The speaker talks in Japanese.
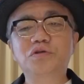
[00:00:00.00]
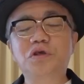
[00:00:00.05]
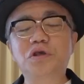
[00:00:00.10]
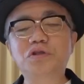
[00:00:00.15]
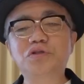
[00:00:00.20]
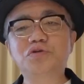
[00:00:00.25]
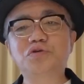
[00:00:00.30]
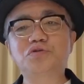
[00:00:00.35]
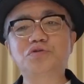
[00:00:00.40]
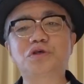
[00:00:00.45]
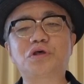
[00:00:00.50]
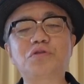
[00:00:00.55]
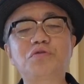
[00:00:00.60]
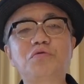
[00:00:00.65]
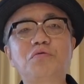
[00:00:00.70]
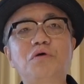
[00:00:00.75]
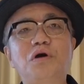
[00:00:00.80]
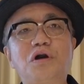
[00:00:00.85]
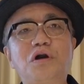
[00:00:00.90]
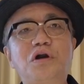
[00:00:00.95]
健丈さん
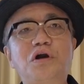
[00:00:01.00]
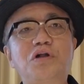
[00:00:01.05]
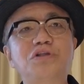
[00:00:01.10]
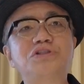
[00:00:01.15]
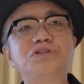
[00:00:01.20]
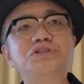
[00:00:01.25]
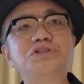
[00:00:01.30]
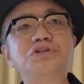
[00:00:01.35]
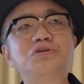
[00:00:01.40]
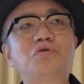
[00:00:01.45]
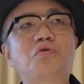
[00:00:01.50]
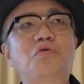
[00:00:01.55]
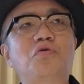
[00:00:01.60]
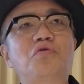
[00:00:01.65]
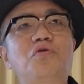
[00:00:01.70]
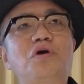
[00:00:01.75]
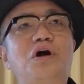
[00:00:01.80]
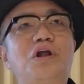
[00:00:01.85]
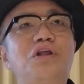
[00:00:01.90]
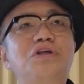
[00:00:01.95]
の若かりしい頃
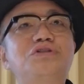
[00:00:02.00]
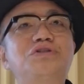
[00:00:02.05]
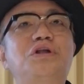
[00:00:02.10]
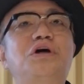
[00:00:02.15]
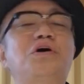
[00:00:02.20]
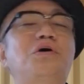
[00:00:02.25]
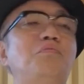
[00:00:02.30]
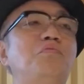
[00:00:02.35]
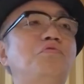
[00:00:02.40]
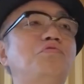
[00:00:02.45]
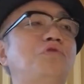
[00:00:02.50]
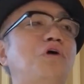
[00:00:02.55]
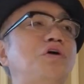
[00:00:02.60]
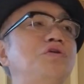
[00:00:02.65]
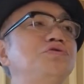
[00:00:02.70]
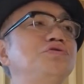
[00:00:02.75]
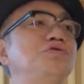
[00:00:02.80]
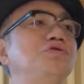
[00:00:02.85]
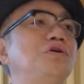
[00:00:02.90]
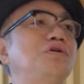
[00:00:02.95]
の話なんか僕
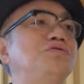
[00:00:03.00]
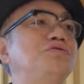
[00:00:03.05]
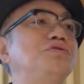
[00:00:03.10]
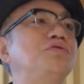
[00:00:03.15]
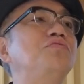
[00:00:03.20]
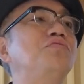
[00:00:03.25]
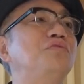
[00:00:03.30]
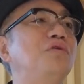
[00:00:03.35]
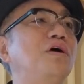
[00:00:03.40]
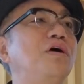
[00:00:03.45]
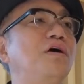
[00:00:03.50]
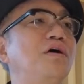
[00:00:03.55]
大好きなんですけどね、